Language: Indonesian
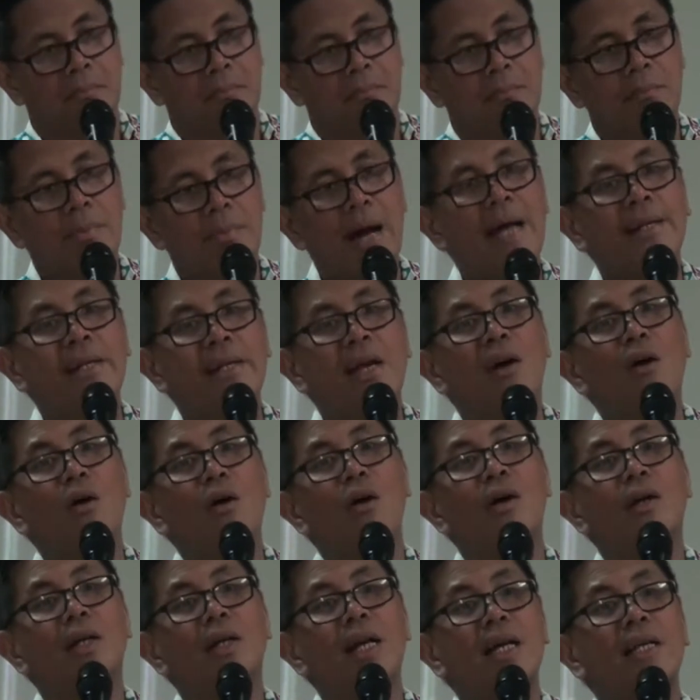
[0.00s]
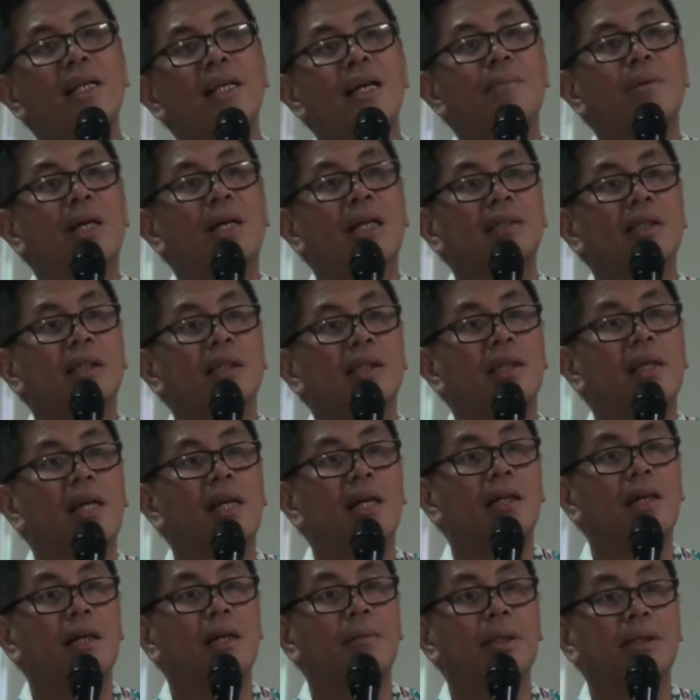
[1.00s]
Banyak orang yang merasa
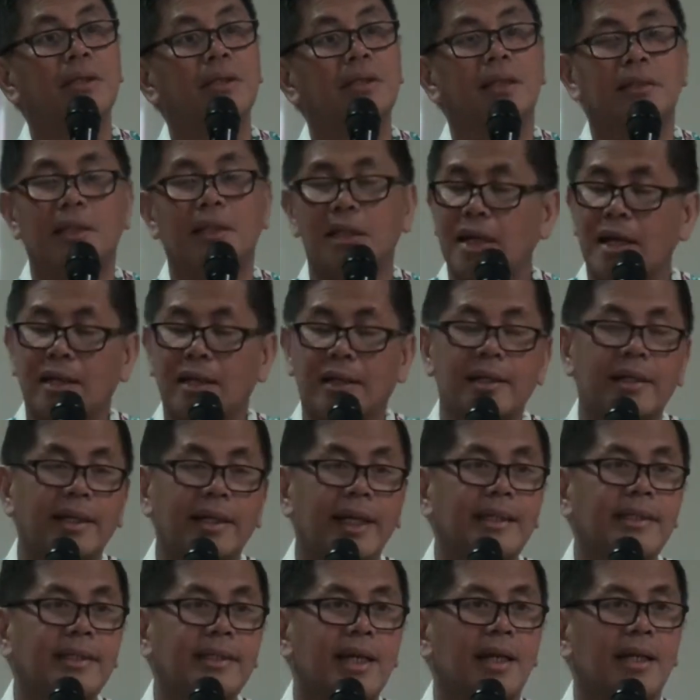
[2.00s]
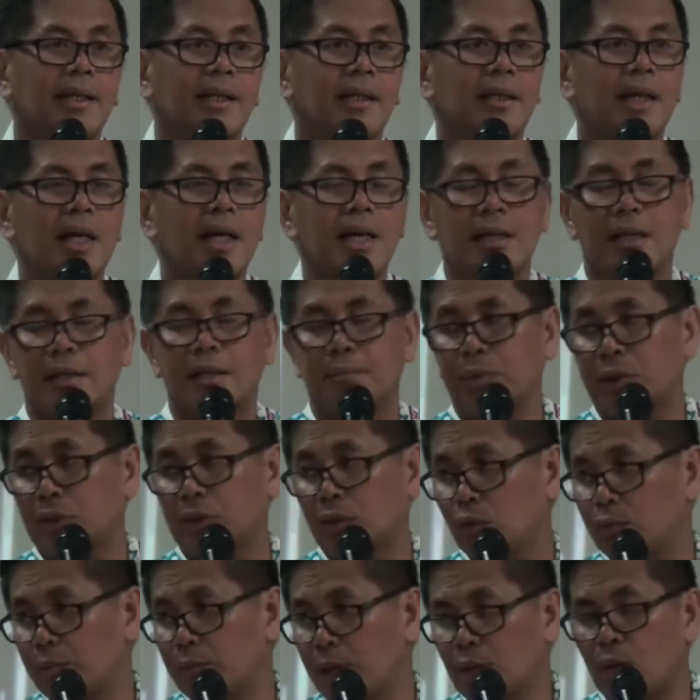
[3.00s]
kehilangan damai sejahtera nggak ke gereja. Ah,
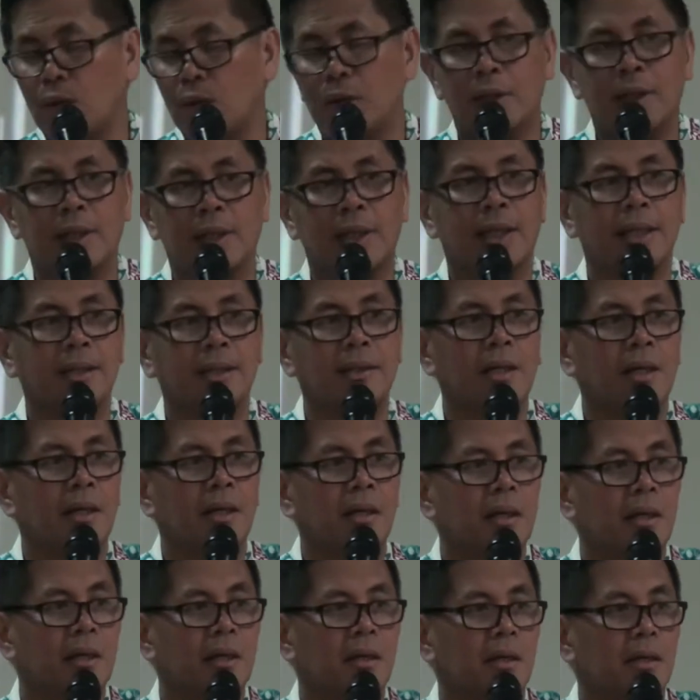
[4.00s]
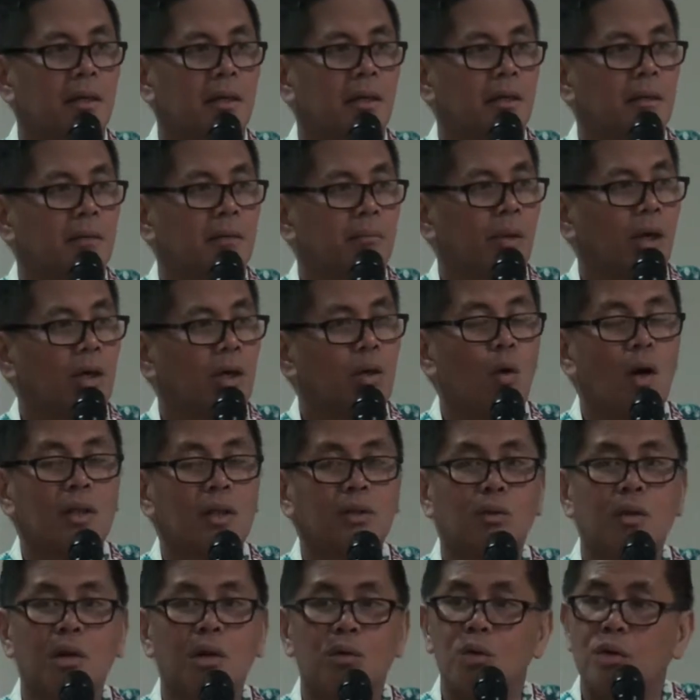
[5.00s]
percuma gue ke gereja. Berdoa
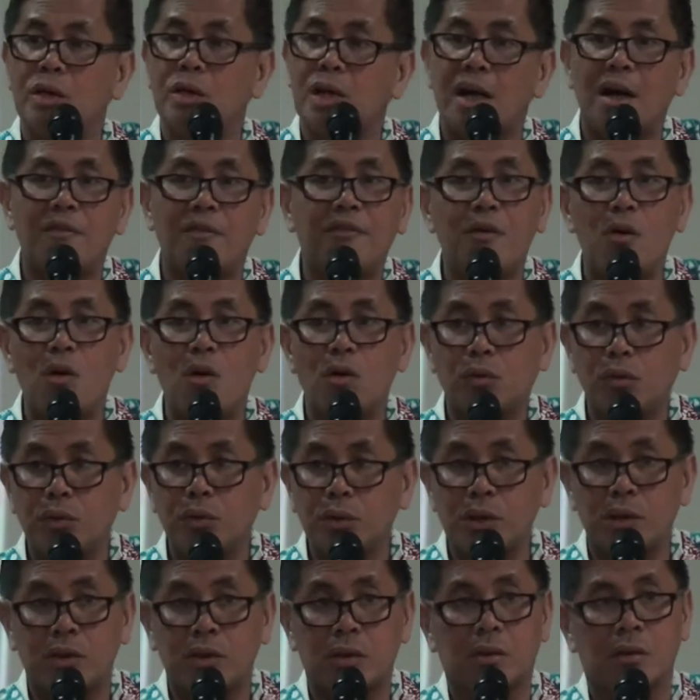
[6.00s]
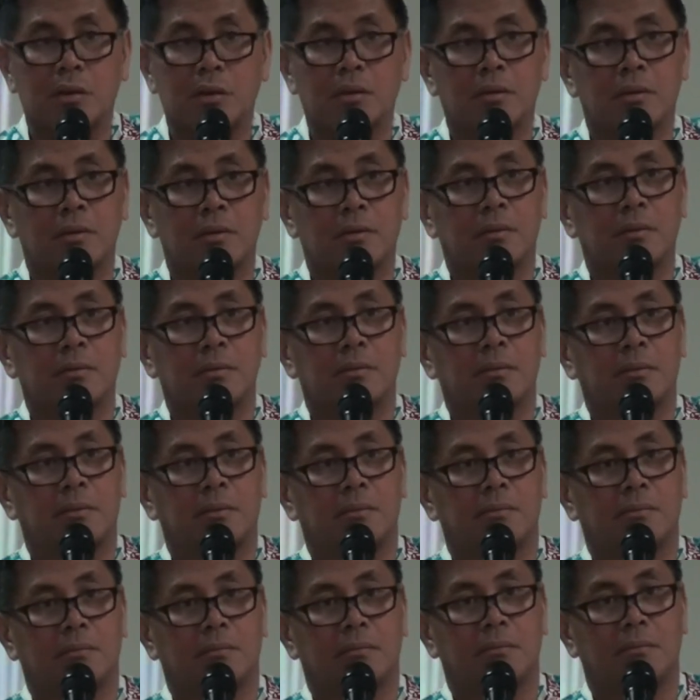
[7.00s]
juga gue udah gak fokus.
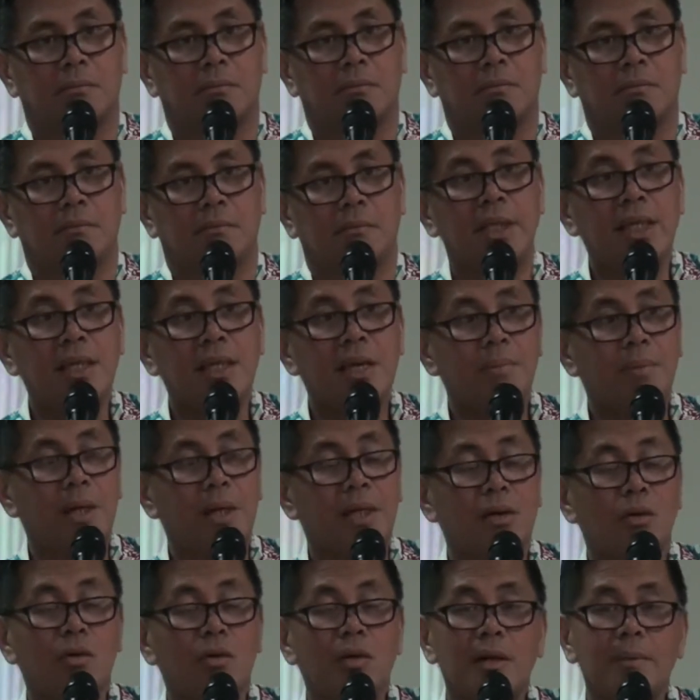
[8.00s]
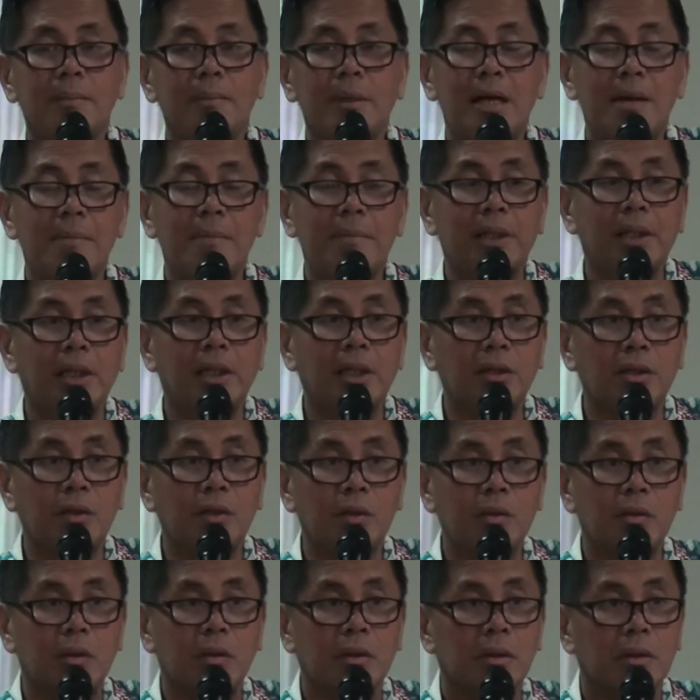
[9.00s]
Iya banyak orang bilang begitu.
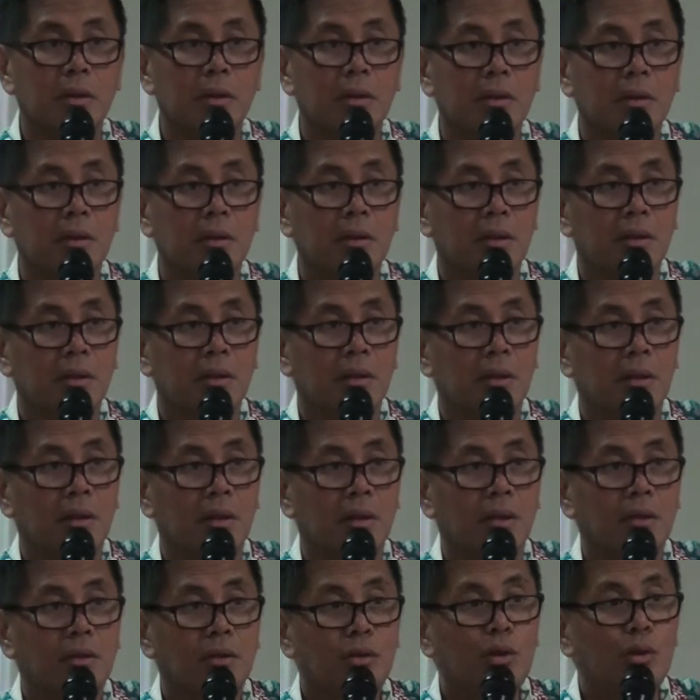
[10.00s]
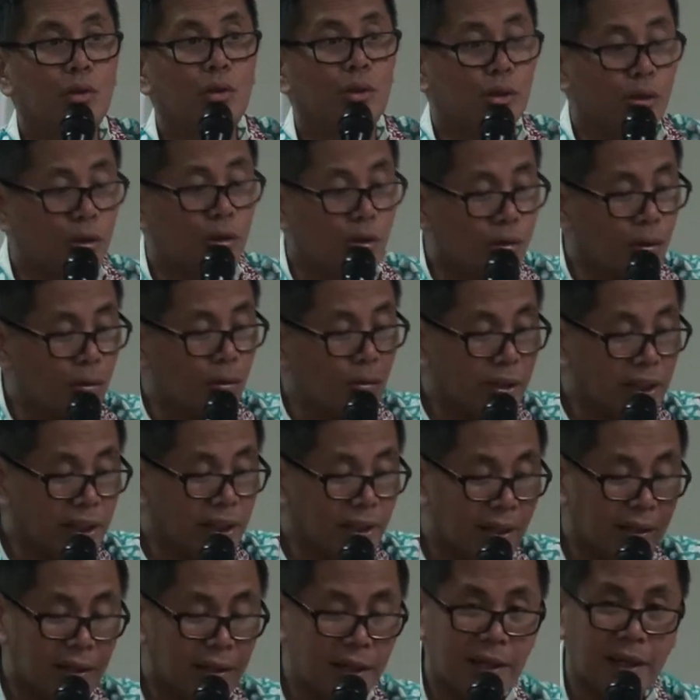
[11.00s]
Justru
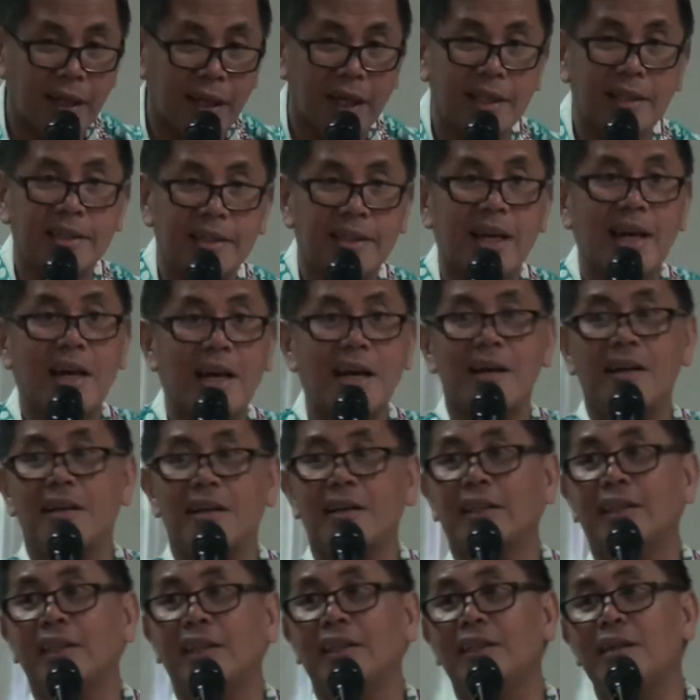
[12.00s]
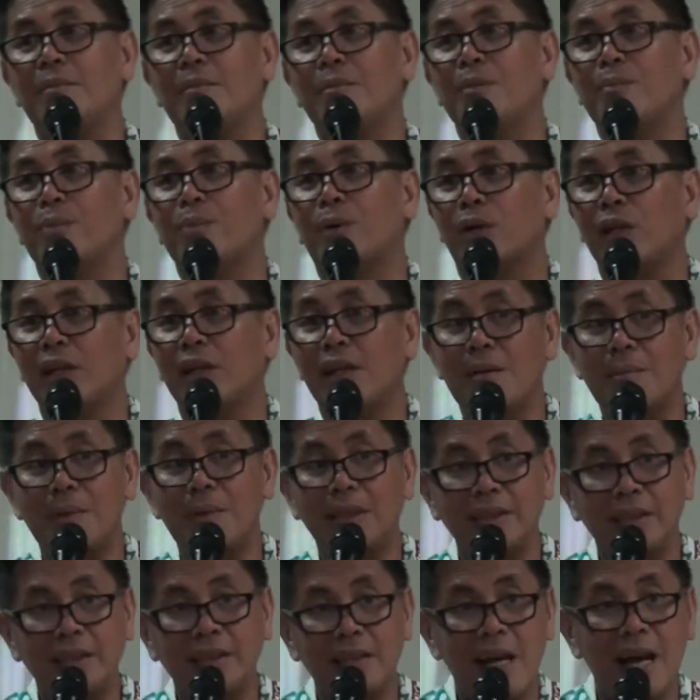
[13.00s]
kita ke gereja, kita memperoleh
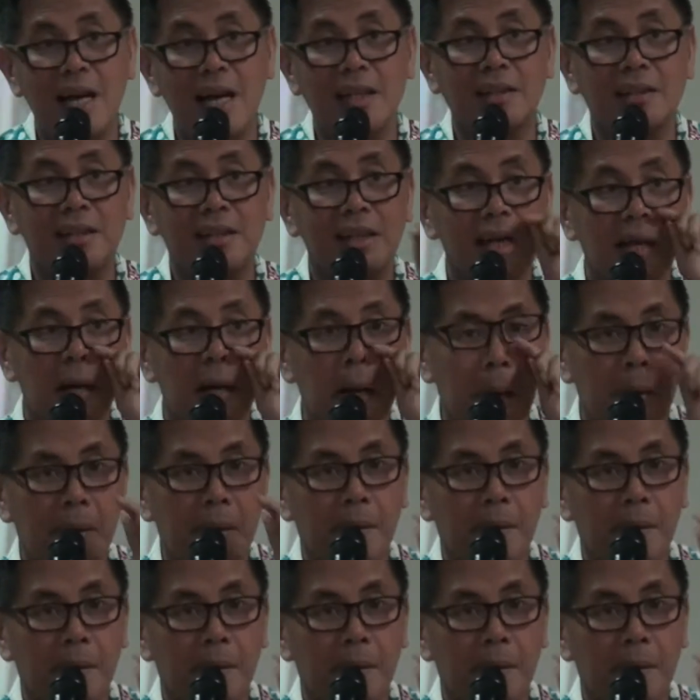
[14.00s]
damai sejahtera.